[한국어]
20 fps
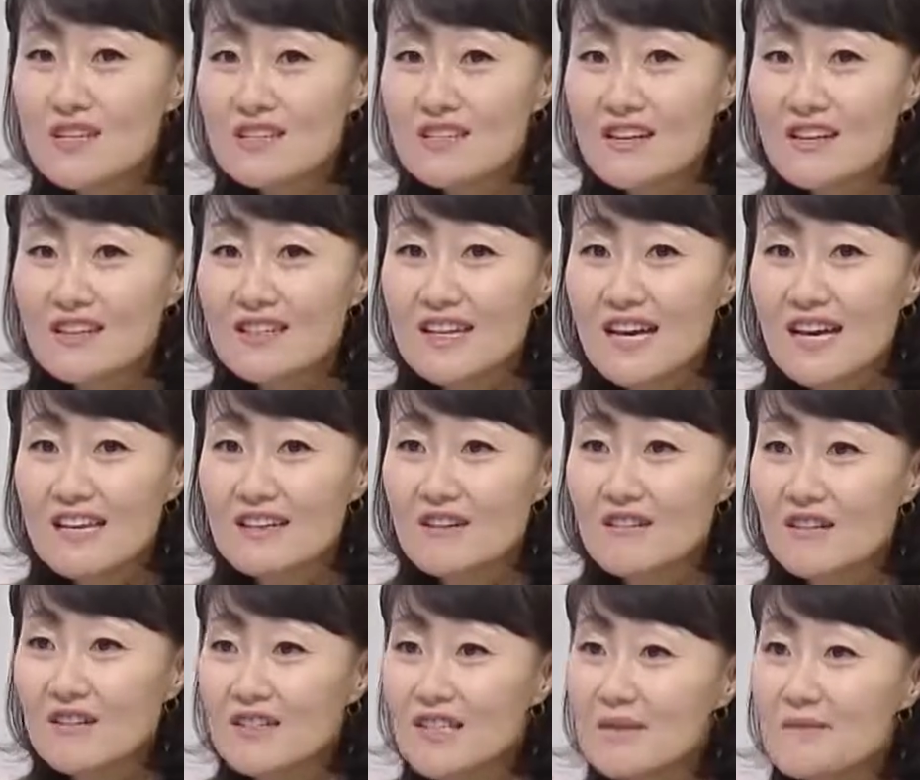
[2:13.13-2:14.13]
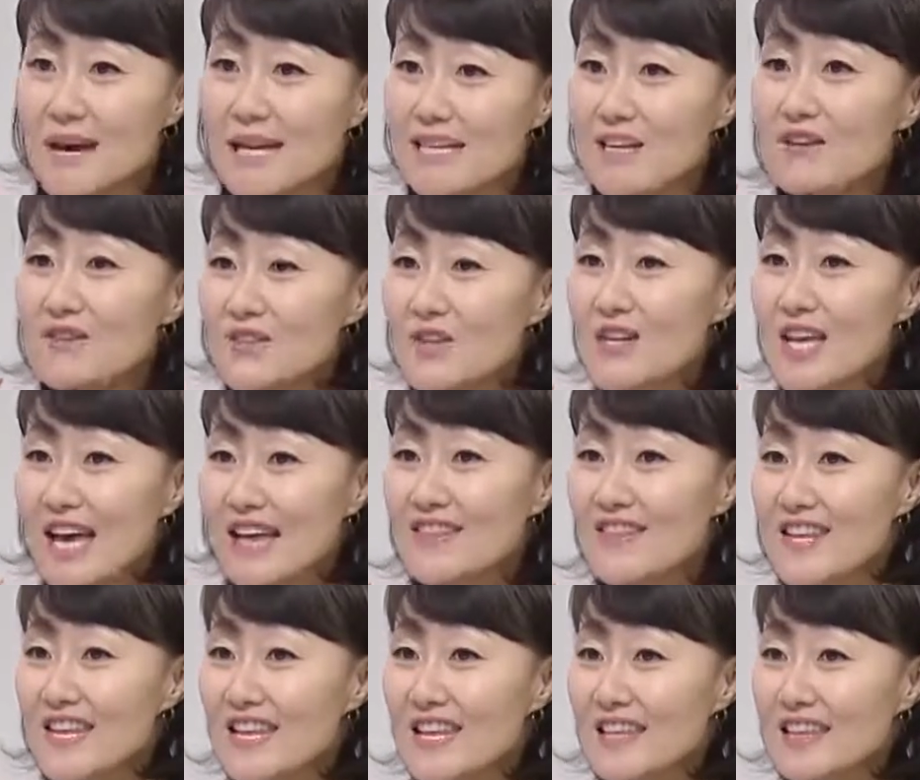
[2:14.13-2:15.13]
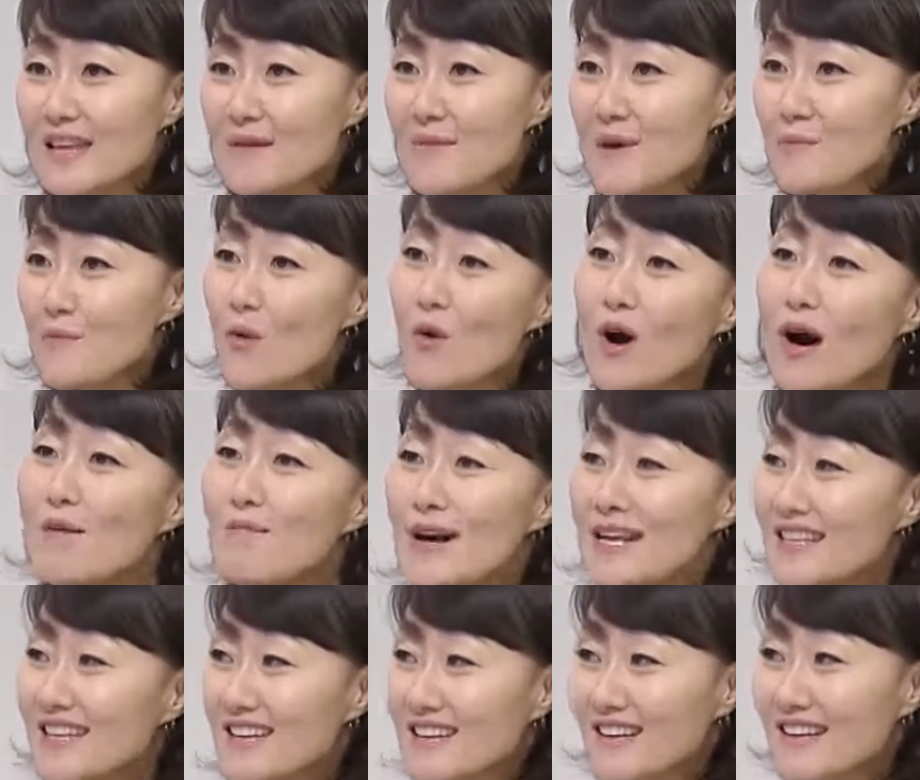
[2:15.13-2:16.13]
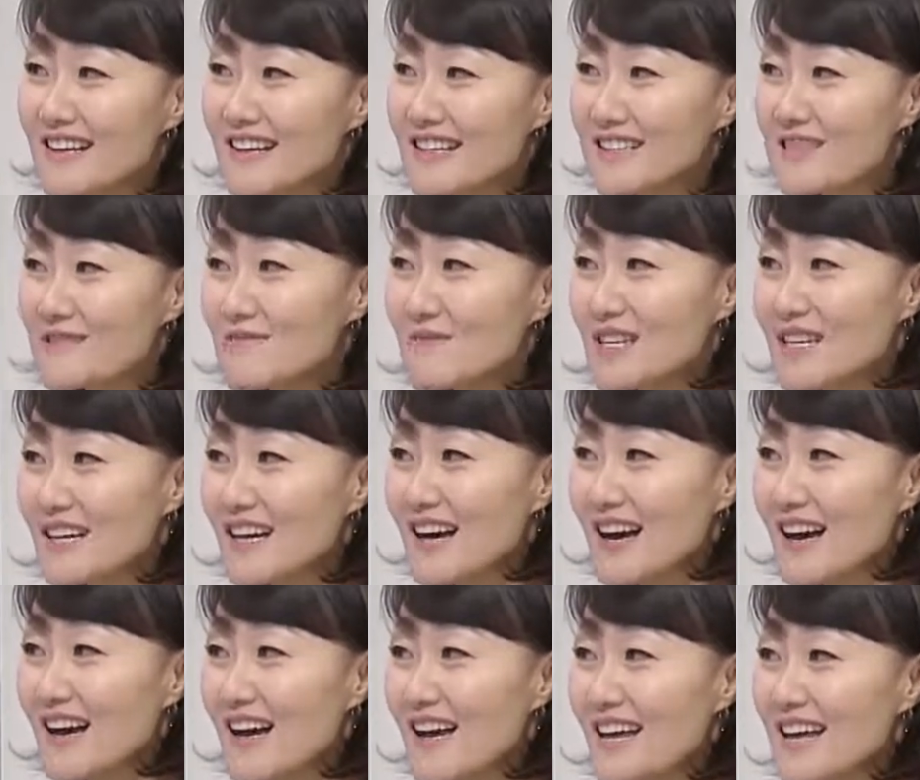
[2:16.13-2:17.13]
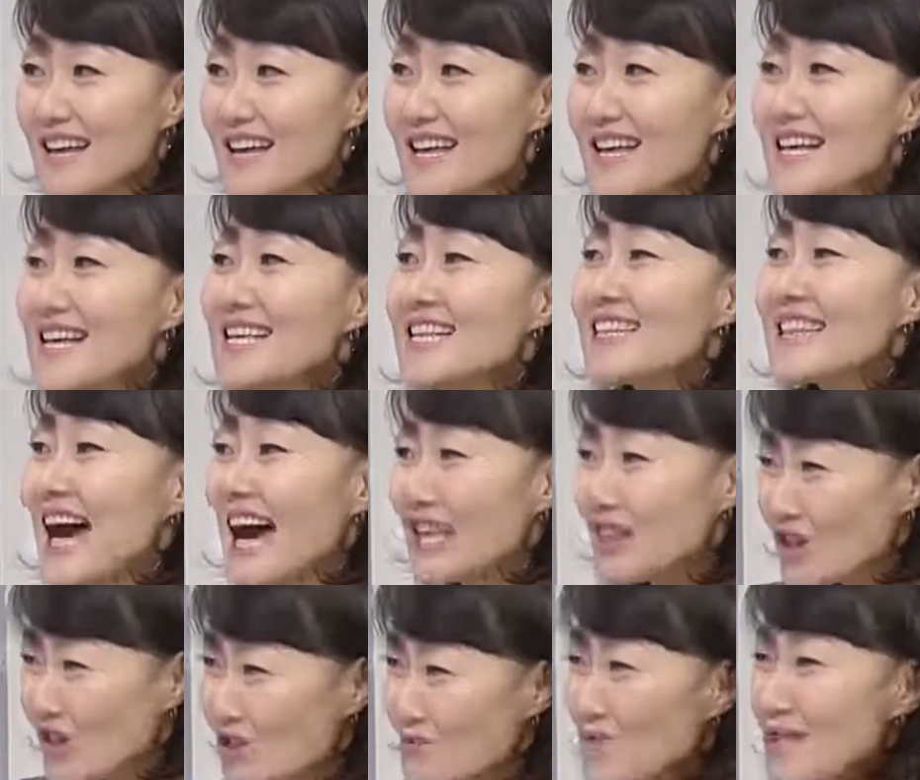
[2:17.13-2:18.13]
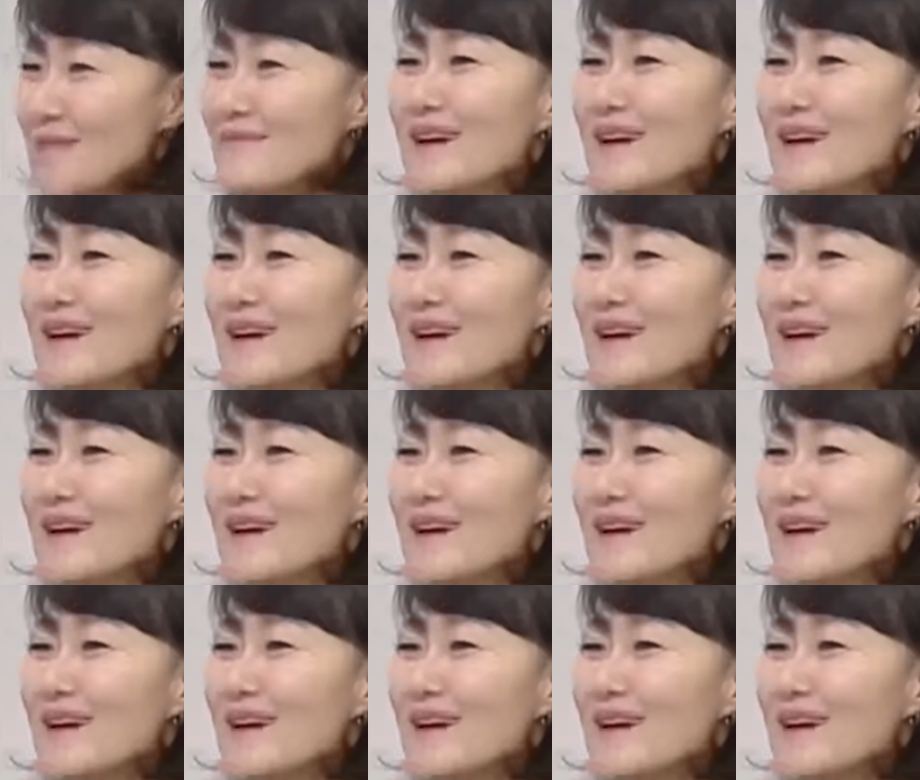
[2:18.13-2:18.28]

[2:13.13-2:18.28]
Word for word: 능력이나 이런 것들이 많이 형성이 안 돼 있기 때문에 뭐가 많이 일어나겠습니까? 다툼이